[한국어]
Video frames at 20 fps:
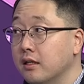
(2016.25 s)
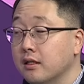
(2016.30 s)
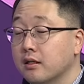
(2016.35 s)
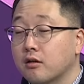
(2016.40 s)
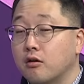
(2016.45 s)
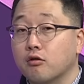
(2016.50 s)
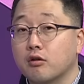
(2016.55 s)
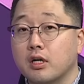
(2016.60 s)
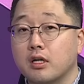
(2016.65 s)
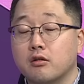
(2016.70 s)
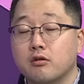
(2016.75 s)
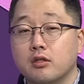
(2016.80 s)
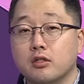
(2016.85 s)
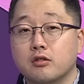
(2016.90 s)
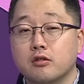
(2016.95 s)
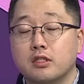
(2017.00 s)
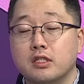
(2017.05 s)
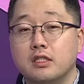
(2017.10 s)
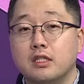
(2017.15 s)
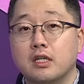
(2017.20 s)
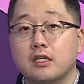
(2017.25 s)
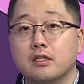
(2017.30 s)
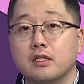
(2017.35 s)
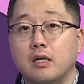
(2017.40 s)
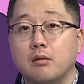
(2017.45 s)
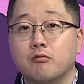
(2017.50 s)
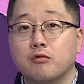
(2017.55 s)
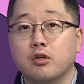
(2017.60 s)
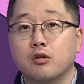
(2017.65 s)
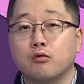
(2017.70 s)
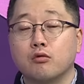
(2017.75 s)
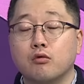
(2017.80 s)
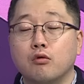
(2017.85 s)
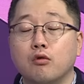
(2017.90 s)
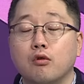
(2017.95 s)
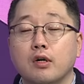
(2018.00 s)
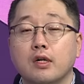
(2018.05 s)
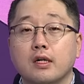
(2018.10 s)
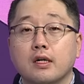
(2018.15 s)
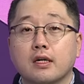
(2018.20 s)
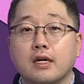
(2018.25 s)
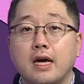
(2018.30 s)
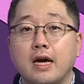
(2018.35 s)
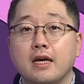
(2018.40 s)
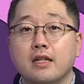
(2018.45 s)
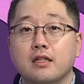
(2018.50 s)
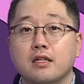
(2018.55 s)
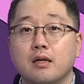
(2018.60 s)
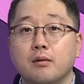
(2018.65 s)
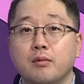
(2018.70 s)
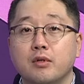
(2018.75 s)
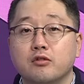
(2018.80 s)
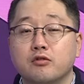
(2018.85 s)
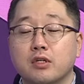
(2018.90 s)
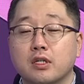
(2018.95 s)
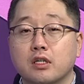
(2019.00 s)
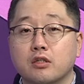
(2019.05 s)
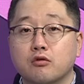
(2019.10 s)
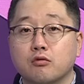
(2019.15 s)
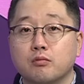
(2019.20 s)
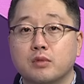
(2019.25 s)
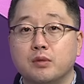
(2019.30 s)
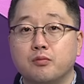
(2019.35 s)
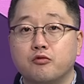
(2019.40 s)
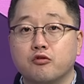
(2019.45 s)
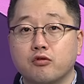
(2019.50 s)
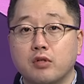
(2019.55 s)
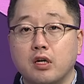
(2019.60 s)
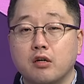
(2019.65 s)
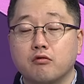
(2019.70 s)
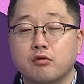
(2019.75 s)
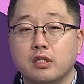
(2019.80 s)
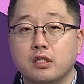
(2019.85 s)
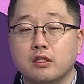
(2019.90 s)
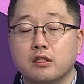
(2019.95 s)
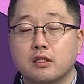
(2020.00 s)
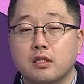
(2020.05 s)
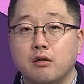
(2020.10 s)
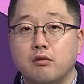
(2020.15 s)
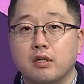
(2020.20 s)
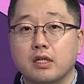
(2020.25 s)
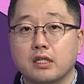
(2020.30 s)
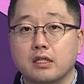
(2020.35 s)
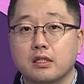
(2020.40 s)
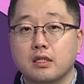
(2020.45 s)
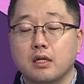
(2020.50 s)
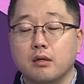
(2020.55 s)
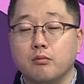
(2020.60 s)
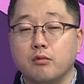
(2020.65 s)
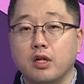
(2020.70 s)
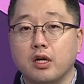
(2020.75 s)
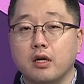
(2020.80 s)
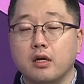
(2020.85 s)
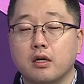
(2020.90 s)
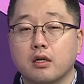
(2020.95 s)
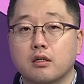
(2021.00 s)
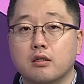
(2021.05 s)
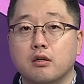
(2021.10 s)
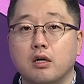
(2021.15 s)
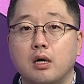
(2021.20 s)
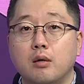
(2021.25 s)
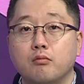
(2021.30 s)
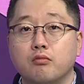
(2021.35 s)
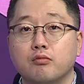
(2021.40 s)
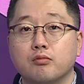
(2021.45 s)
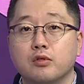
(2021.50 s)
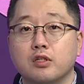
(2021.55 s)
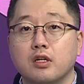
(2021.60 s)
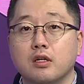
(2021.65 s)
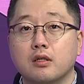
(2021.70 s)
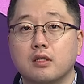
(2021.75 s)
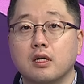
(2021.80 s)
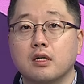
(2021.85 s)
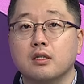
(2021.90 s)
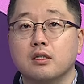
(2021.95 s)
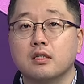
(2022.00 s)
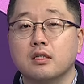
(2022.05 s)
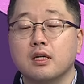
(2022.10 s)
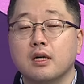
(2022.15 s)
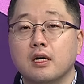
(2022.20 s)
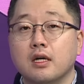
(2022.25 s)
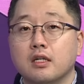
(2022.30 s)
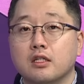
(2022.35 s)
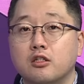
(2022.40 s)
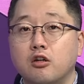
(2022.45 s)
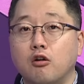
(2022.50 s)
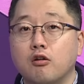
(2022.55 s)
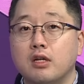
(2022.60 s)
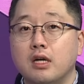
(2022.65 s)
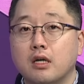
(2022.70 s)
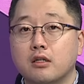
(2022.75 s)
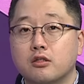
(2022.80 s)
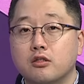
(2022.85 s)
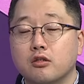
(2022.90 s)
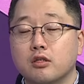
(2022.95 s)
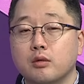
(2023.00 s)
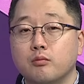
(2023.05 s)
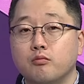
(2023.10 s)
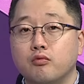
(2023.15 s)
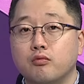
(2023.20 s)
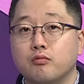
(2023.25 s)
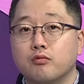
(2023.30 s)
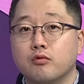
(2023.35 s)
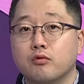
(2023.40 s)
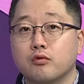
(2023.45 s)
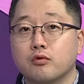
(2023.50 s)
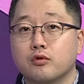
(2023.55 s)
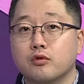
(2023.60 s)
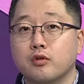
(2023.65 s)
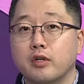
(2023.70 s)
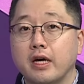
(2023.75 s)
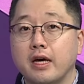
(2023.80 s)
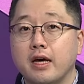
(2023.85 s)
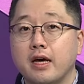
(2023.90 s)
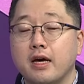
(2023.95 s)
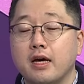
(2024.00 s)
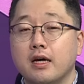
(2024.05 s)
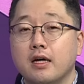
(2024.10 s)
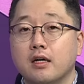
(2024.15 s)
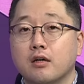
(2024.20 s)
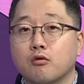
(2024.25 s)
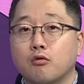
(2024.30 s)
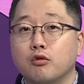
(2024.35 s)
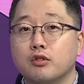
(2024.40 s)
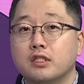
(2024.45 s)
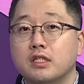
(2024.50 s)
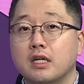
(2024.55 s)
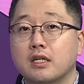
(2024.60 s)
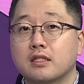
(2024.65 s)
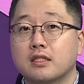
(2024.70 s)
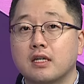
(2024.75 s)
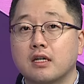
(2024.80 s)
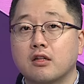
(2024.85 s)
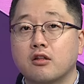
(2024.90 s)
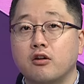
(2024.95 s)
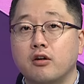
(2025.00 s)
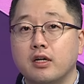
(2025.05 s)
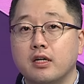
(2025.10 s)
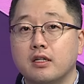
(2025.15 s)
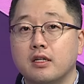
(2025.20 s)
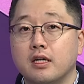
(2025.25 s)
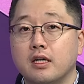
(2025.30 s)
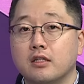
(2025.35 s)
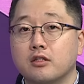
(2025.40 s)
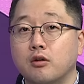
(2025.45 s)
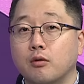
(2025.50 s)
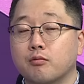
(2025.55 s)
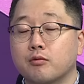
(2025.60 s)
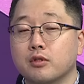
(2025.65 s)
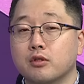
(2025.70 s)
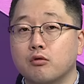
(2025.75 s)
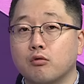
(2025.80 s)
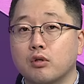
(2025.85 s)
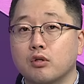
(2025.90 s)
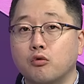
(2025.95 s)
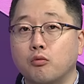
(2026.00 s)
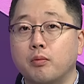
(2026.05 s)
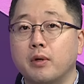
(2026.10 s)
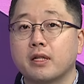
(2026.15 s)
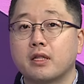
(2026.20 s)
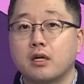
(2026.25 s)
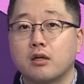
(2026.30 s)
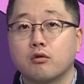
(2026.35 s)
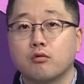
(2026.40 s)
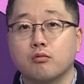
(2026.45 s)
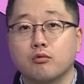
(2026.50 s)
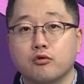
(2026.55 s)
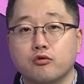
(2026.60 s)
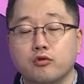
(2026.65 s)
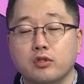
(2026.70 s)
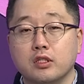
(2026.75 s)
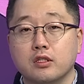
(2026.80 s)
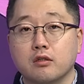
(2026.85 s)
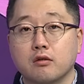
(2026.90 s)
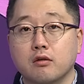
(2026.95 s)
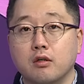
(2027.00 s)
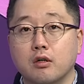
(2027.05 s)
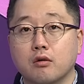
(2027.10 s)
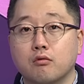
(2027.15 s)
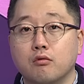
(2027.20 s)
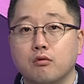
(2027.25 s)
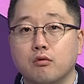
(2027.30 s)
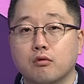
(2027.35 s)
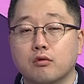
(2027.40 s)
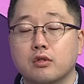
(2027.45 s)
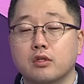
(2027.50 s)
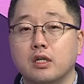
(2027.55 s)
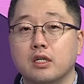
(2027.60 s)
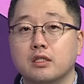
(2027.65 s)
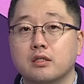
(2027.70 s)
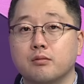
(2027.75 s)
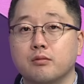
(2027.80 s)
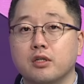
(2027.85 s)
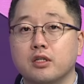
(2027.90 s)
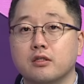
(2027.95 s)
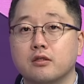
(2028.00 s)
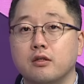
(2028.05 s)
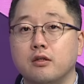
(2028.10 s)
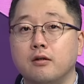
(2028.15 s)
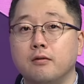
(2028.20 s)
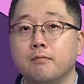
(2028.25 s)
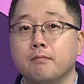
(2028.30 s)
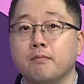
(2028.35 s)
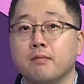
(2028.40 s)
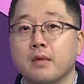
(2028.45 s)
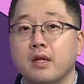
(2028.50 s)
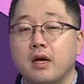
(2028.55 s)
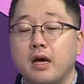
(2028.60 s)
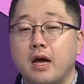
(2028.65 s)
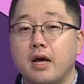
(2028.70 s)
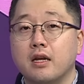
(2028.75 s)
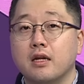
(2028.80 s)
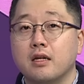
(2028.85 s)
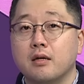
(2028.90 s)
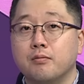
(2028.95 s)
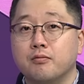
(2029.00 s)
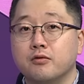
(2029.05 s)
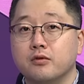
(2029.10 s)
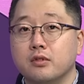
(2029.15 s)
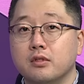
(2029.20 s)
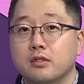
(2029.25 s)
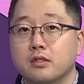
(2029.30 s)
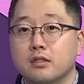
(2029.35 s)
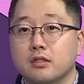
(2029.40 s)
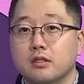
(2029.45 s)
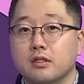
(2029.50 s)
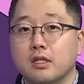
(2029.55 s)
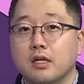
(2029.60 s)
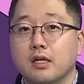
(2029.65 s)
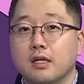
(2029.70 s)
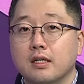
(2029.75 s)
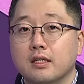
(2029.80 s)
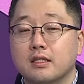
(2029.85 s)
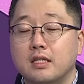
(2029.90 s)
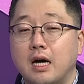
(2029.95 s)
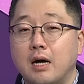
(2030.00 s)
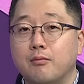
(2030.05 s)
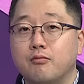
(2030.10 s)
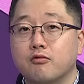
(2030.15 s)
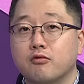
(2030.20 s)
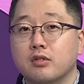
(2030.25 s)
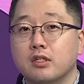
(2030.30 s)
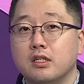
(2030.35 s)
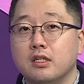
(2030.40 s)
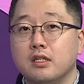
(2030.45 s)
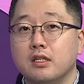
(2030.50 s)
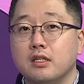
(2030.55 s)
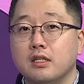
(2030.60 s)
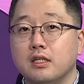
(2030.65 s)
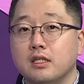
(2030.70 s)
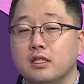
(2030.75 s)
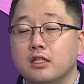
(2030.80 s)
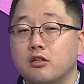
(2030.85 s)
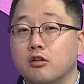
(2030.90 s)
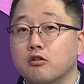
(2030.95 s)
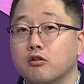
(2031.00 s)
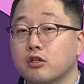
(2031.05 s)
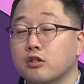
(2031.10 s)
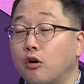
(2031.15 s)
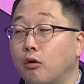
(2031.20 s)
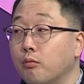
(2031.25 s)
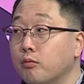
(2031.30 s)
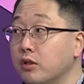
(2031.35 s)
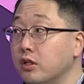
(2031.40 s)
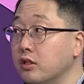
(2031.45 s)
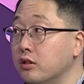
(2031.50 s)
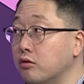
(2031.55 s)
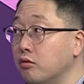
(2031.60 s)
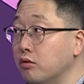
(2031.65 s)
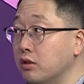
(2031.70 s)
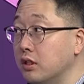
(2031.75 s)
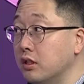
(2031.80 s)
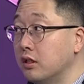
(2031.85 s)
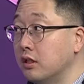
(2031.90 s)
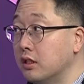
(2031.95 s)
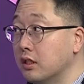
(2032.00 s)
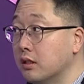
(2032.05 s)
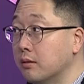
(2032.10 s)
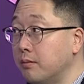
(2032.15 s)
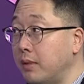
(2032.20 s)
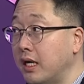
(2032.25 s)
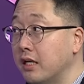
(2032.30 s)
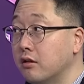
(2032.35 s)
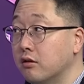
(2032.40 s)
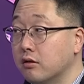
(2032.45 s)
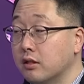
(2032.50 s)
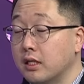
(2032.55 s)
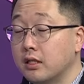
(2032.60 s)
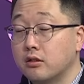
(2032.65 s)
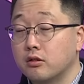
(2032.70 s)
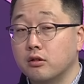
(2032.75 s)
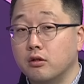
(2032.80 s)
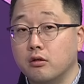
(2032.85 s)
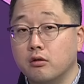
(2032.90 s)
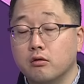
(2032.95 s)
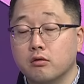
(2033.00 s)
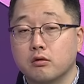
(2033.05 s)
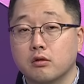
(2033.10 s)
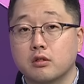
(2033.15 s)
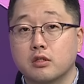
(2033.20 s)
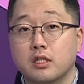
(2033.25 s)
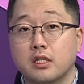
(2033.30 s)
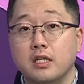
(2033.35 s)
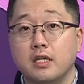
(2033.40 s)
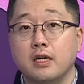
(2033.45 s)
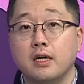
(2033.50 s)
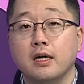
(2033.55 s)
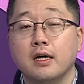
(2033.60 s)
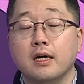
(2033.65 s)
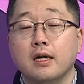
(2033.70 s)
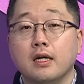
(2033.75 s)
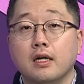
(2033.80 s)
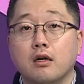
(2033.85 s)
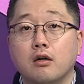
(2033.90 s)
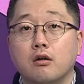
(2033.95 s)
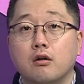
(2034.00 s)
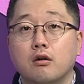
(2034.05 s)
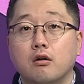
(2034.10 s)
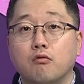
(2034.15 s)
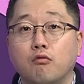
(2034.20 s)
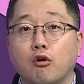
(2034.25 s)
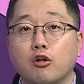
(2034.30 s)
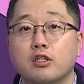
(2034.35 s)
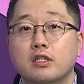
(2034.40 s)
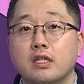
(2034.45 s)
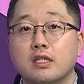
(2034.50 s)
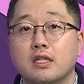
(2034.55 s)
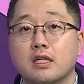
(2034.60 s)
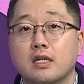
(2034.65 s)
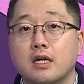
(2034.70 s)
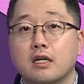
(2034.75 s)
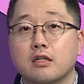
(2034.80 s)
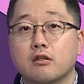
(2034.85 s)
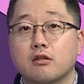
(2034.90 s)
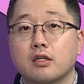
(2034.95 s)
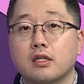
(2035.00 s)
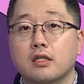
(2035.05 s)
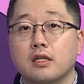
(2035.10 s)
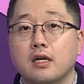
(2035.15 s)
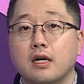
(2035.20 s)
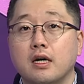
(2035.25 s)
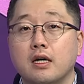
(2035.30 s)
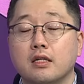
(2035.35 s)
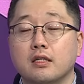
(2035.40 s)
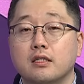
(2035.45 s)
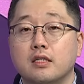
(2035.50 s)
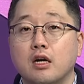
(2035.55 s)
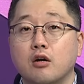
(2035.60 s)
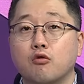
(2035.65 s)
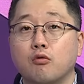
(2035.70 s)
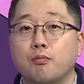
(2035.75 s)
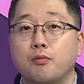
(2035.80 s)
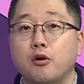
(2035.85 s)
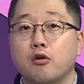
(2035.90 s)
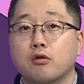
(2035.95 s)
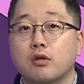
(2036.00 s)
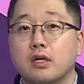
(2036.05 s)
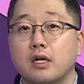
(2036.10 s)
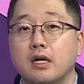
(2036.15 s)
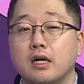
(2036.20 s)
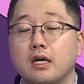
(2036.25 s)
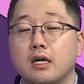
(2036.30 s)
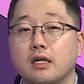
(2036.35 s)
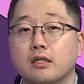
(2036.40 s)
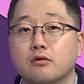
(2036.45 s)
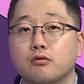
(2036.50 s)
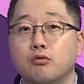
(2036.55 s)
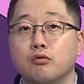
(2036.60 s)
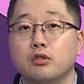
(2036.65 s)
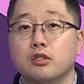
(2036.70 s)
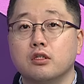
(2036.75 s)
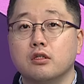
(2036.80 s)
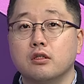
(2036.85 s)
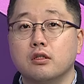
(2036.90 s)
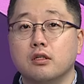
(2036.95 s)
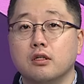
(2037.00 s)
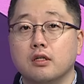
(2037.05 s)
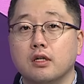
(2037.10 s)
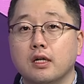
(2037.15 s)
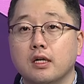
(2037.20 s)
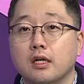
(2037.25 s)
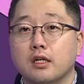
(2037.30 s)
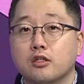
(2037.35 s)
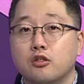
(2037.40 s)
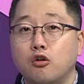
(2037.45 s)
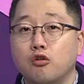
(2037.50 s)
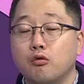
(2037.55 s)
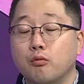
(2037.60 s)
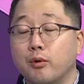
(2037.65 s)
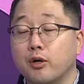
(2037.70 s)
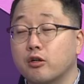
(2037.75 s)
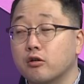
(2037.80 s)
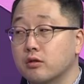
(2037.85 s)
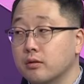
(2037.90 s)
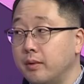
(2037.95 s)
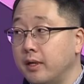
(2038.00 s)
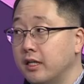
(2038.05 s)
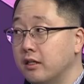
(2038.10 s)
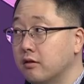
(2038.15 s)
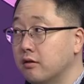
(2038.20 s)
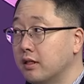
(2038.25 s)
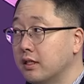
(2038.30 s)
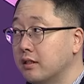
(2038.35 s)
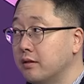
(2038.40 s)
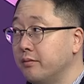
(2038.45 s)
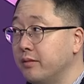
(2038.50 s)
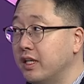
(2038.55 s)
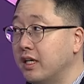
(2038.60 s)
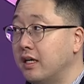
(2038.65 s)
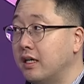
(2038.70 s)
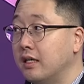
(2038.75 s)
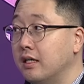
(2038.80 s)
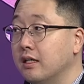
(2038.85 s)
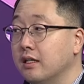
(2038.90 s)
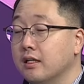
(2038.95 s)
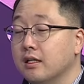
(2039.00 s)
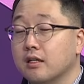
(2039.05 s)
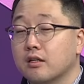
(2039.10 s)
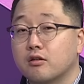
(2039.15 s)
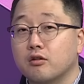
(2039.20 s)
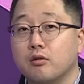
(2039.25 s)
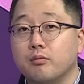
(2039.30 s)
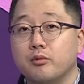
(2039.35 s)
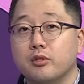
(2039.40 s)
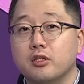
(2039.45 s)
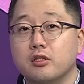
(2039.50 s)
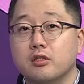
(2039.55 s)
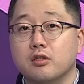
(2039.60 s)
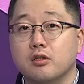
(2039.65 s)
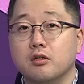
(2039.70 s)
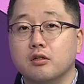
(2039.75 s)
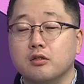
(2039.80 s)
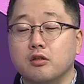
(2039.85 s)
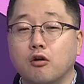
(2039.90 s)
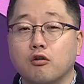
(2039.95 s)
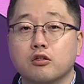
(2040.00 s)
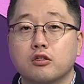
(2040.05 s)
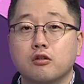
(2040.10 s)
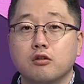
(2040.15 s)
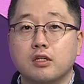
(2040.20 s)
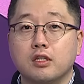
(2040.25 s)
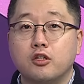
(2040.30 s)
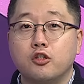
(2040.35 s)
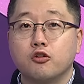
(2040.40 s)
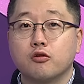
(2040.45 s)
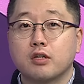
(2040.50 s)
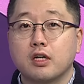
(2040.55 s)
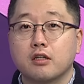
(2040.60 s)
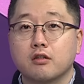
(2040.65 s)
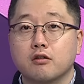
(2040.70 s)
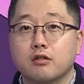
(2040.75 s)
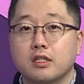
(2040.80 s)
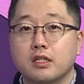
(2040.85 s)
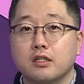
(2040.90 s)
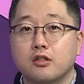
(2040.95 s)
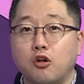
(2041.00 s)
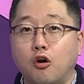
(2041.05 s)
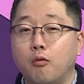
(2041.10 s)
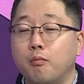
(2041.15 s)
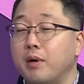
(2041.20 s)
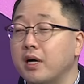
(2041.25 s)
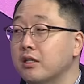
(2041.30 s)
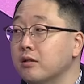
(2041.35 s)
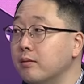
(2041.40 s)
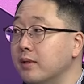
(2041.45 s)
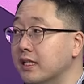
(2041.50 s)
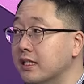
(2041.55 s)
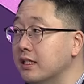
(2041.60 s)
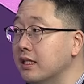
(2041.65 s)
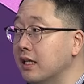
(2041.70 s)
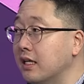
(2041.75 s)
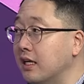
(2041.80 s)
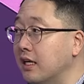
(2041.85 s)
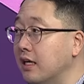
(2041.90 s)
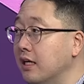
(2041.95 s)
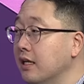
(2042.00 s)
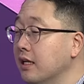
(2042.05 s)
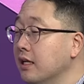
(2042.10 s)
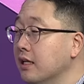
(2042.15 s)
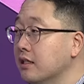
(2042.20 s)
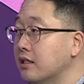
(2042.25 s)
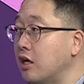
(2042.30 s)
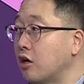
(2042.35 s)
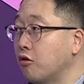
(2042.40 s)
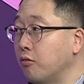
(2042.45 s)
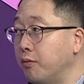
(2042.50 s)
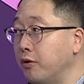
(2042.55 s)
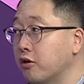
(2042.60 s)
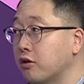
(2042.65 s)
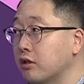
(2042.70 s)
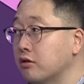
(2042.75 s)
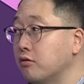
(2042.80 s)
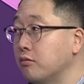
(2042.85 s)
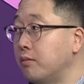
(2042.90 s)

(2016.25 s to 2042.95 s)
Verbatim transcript: 거기에 대해서 시장은 아무래도 개인들의 매수세가 좀 집중되고 있는 상황이기 때문에 그러한 부분들에 따른 전략적인 부분으로서의 코스닥 섹터에 대한 접근도가 높았다라고 볼 수 있을 것 같고 그러한 측면에서 LNF는 4분기 2천억이 넘는 손실을 지금 반영을 했죠. 특히 어, 원자재 가격에 대한 재고 평가 손을 1,500억을 반영을 했습니다. 네. 그러면은 여기서 리튬 가격이 가격이 더 빠져봤자 재고평가손